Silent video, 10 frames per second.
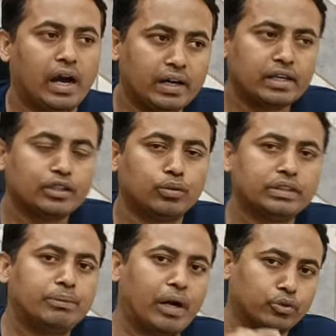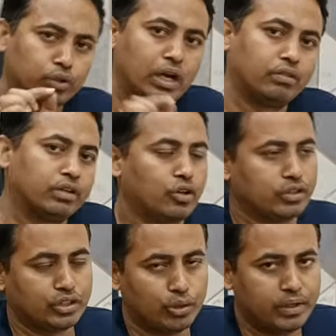হার্ডলি তোমাদের বারোশো টাকা করে
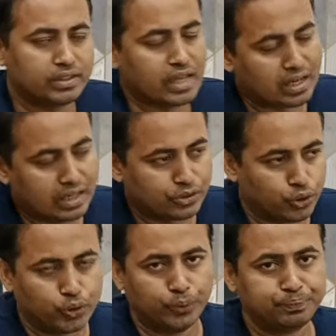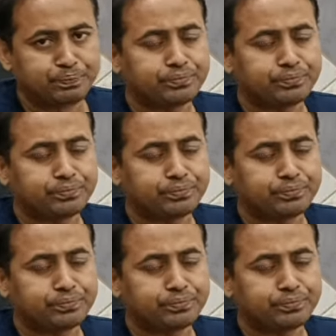খরচা হবে থাকার জন্য